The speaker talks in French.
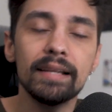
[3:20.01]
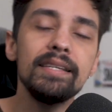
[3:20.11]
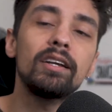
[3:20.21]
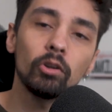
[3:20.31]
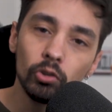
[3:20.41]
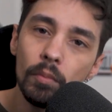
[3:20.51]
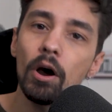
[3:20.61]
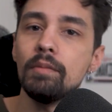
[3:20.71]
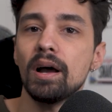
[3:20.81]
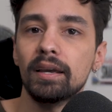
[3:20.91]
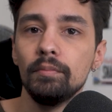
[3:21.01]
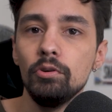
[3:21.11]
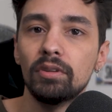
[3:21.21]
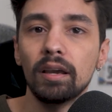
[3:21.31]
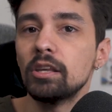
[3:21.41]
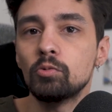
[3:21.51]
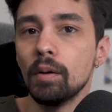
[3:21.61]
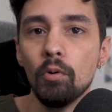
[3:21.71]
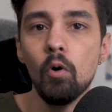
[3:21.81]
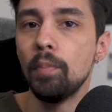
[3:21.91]
dit, quand De Bruyne marque un but, hein, qu'il
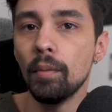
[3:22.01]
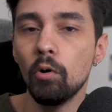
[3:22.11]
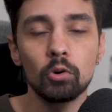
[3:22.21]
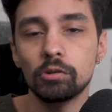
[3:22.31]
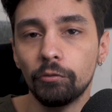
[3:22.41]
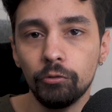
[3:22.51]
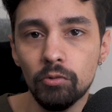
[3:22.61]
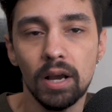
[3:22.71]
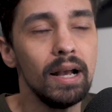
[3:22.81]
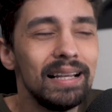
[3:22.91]
soit beau ou pas beau, on s'en fout.